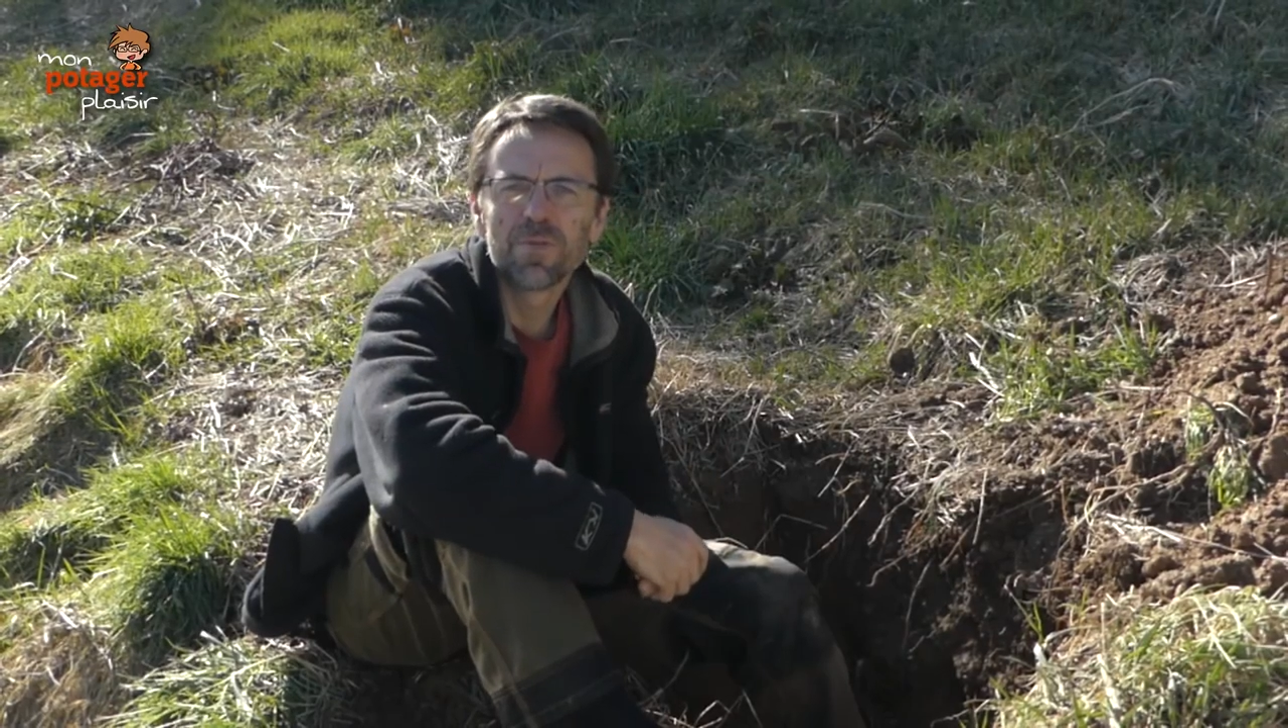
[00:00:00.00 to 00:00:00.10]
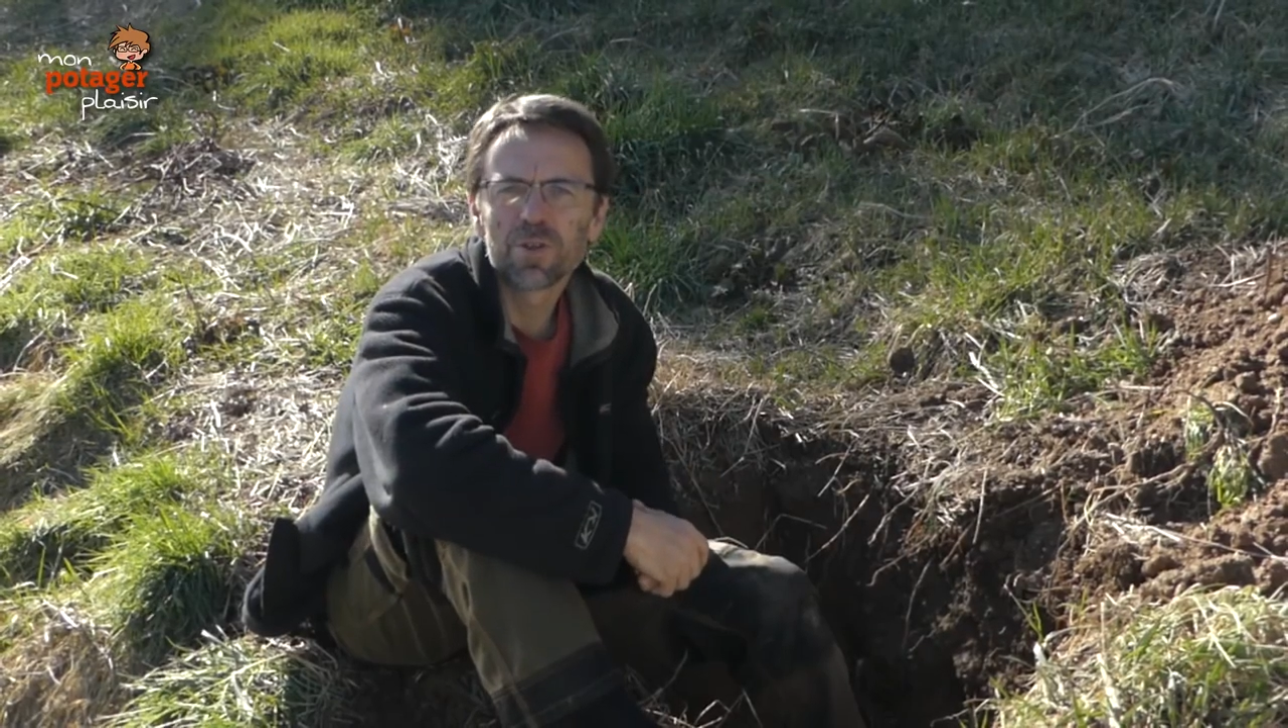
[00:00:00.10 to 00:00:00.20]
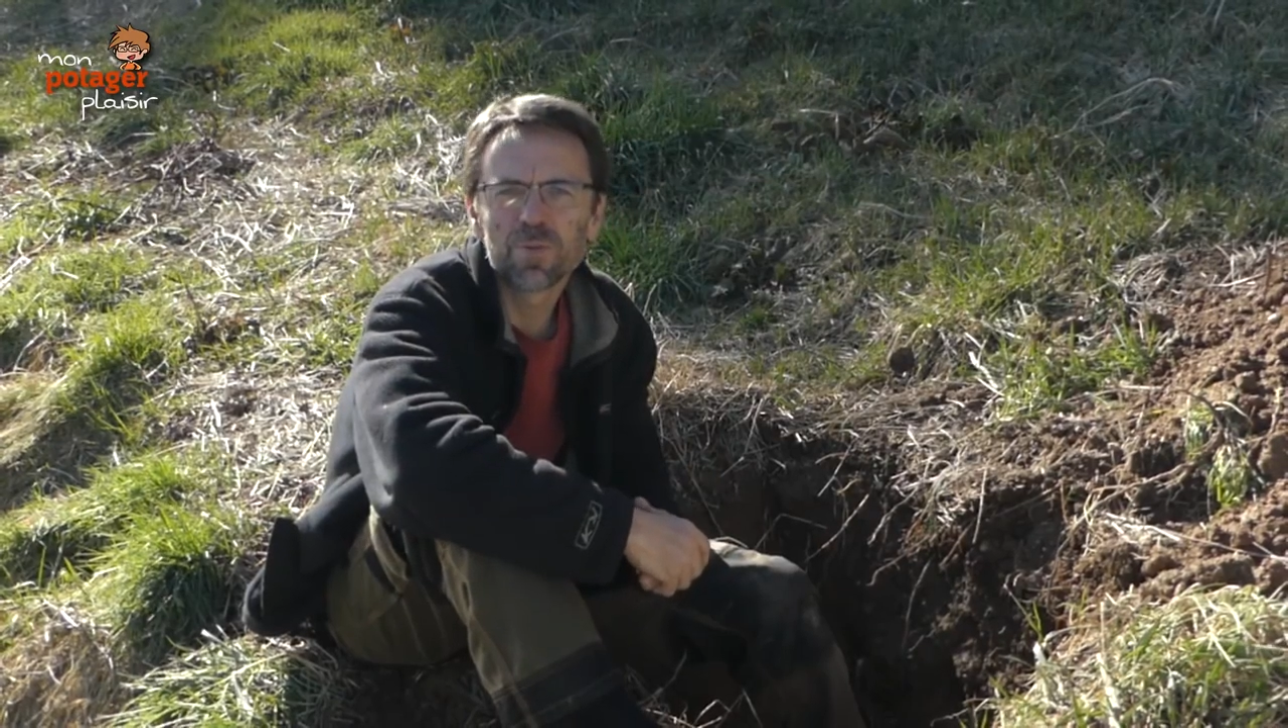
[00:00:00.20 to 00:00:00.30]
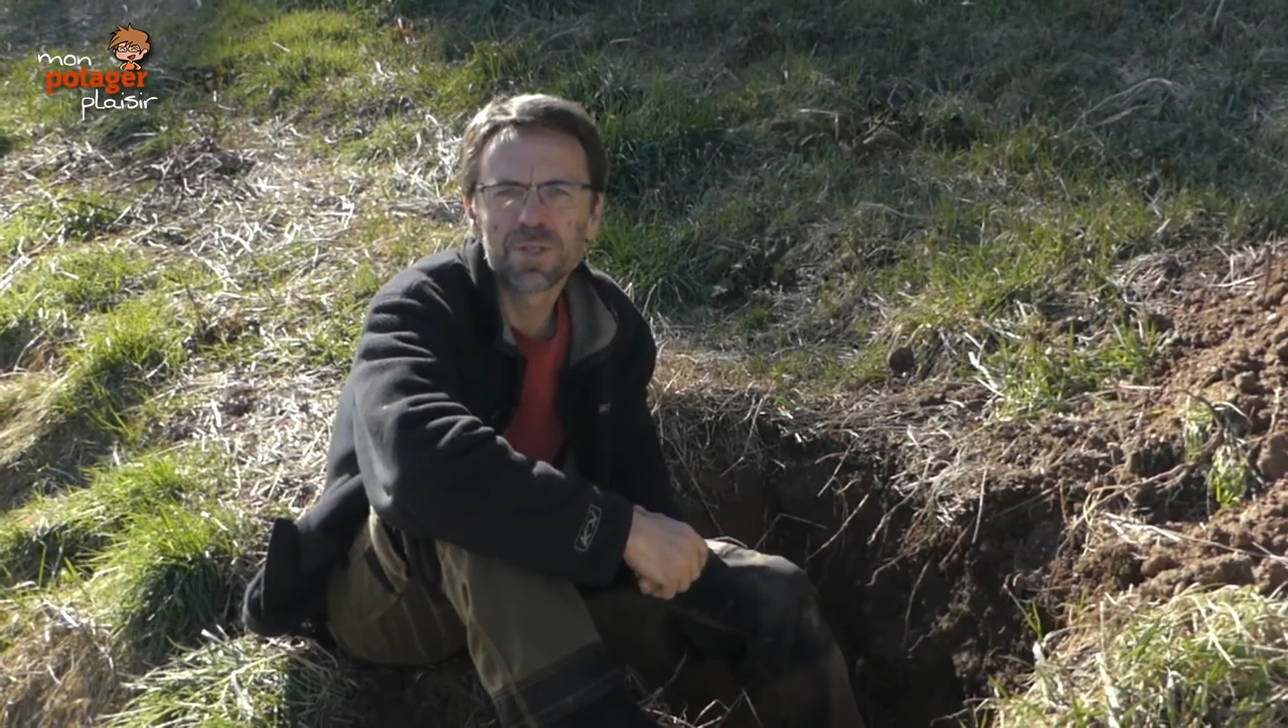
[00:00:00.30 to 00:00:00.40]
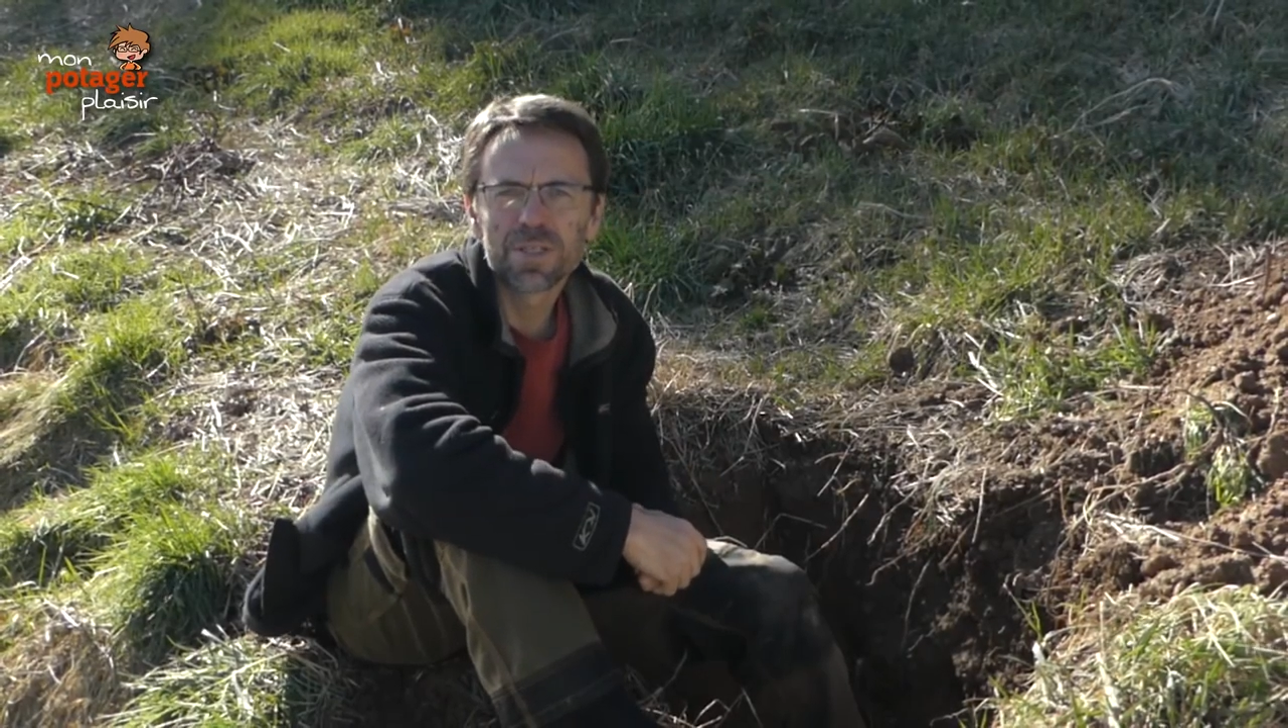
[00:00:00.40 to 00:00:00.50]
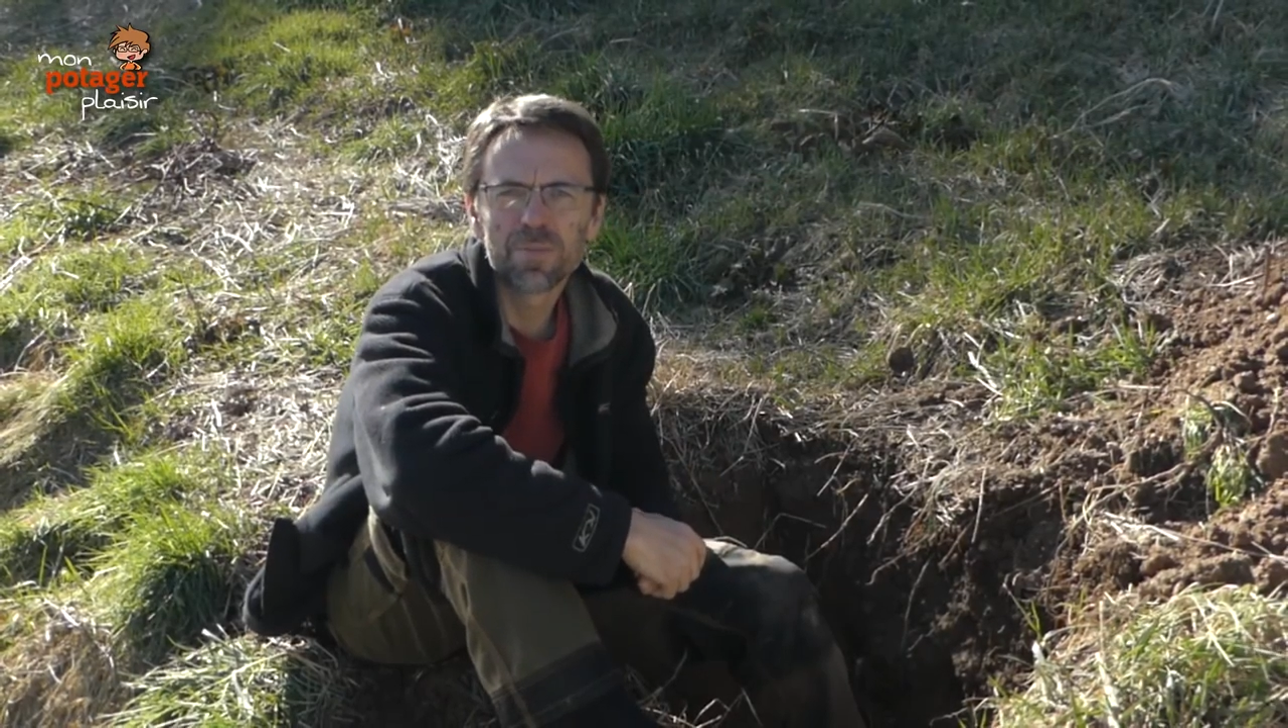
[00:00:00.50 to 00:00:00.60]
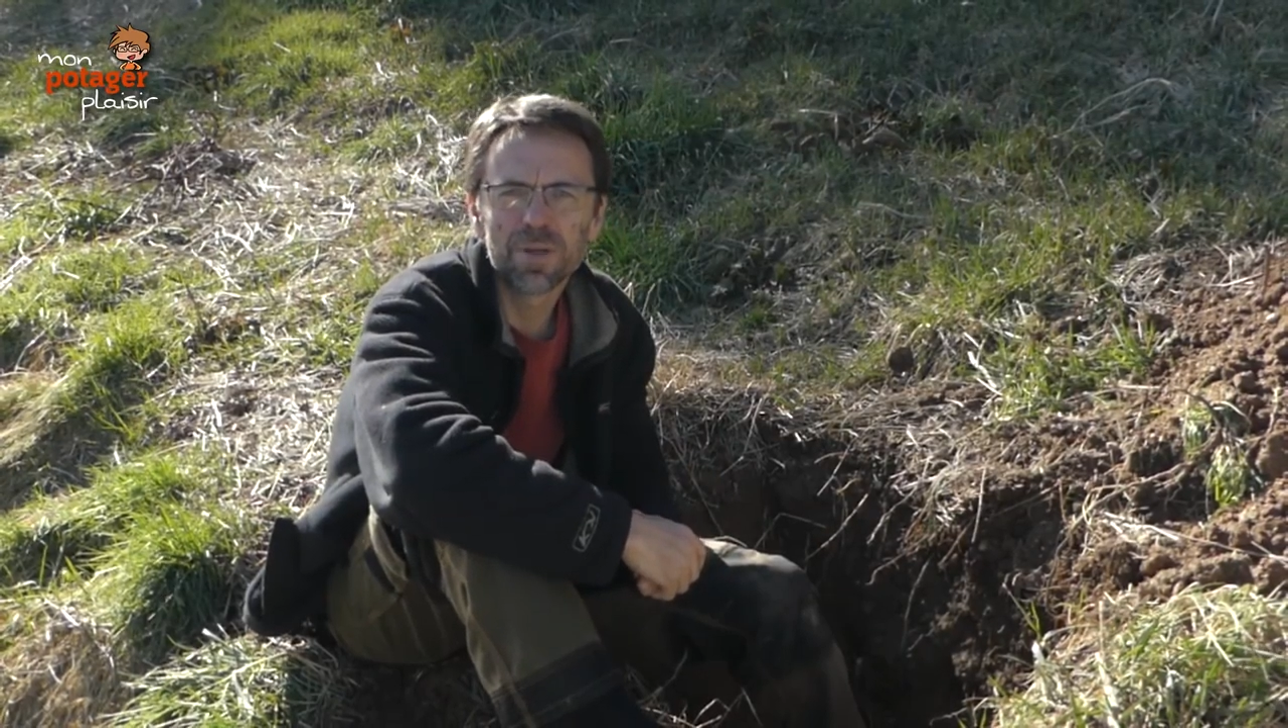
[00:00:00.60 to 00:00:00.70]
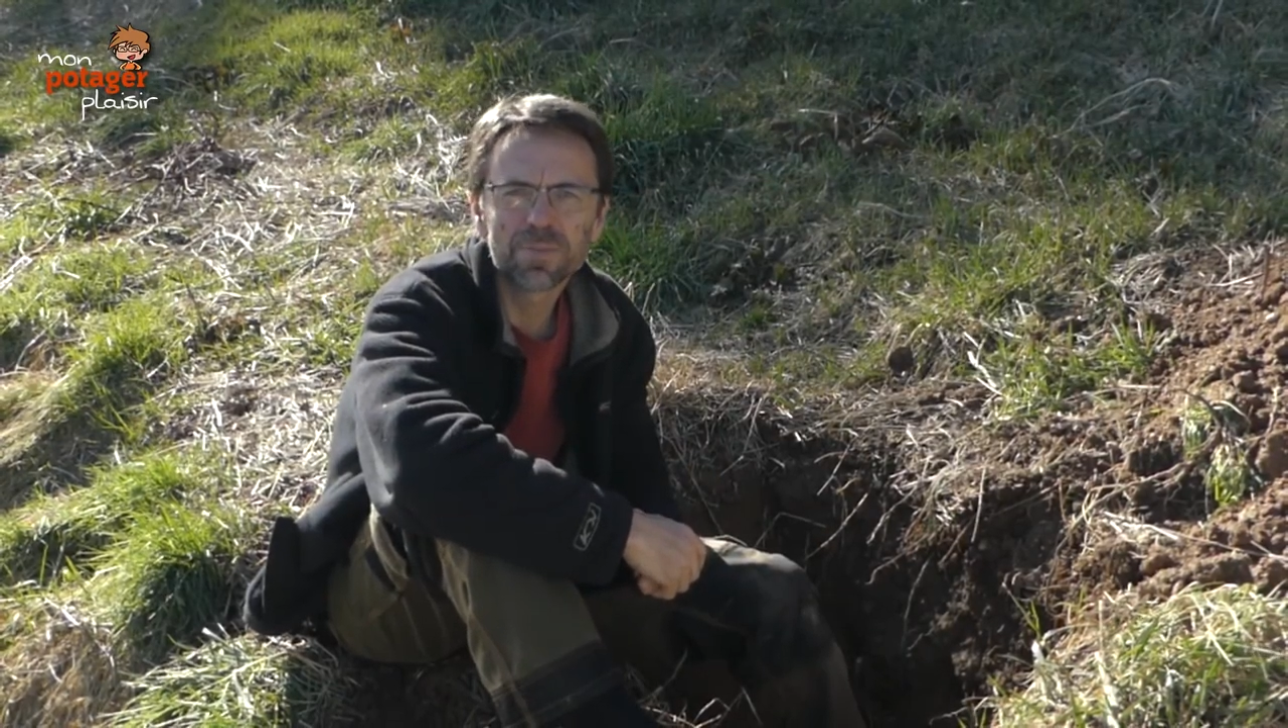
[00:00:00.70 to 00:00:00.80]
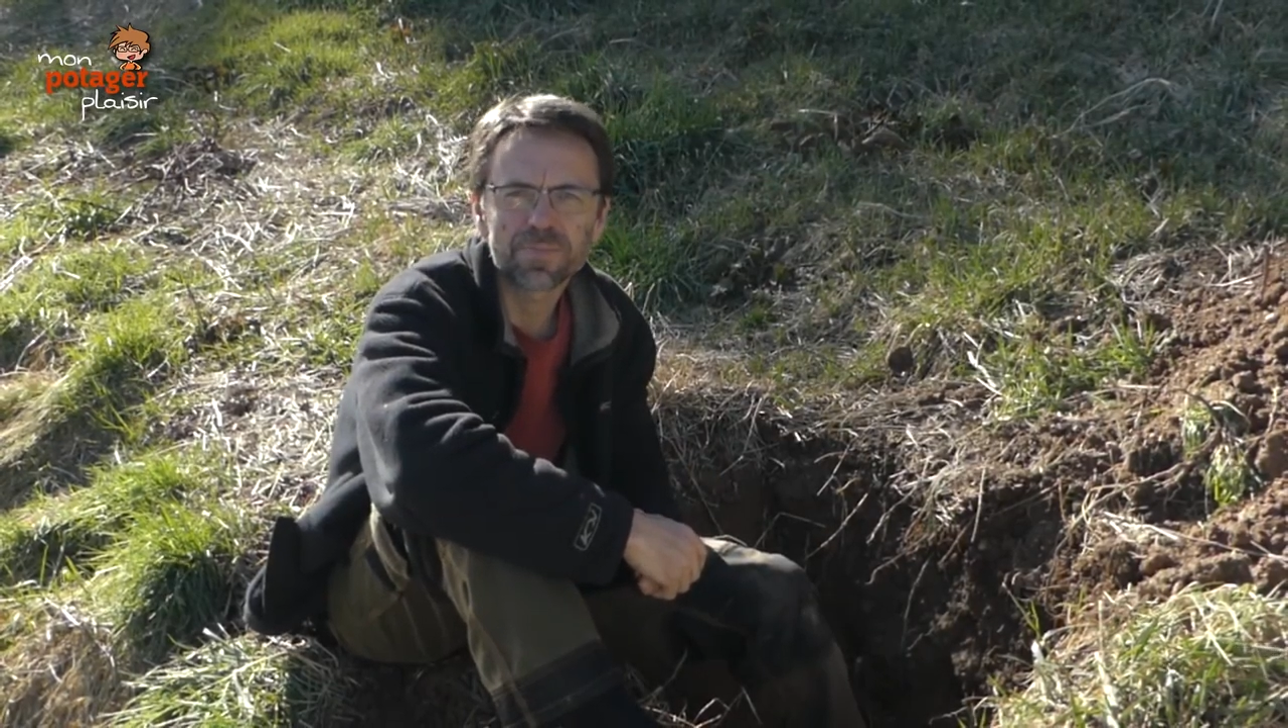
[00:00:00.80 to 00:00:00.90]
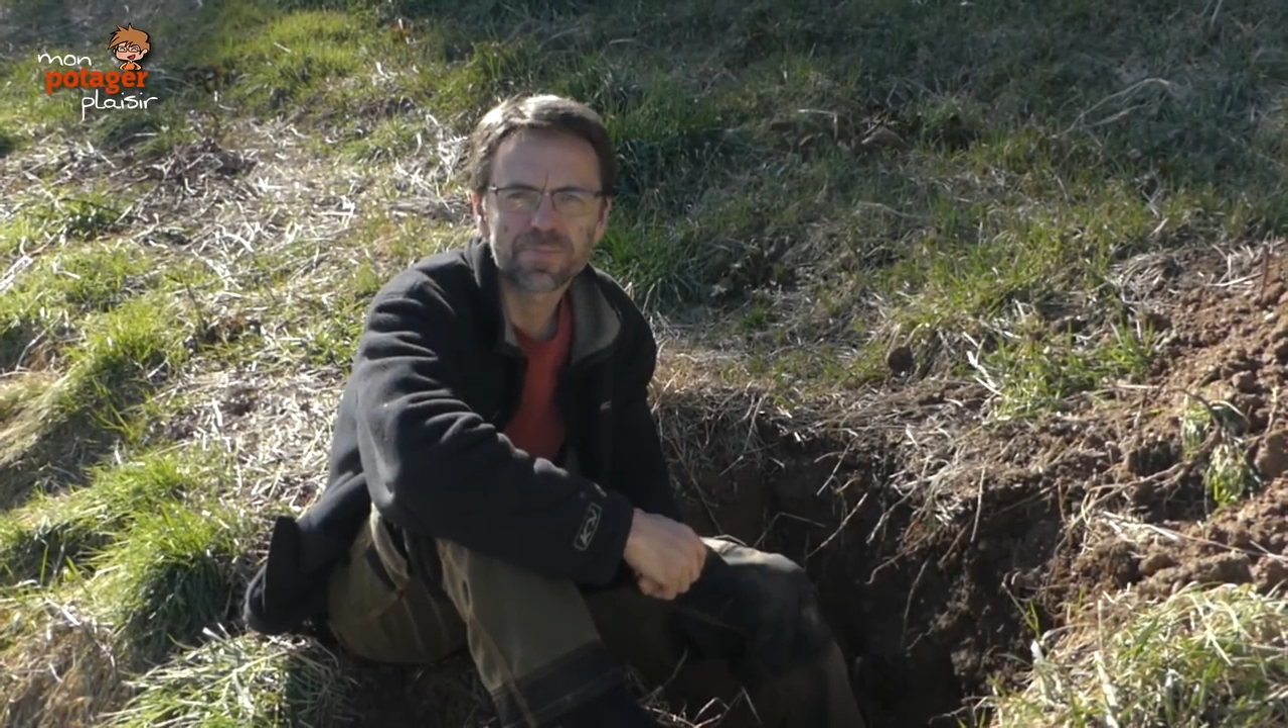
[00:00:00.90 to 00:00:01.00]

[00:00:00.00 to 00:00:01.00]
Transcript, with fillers: franchement est sympa.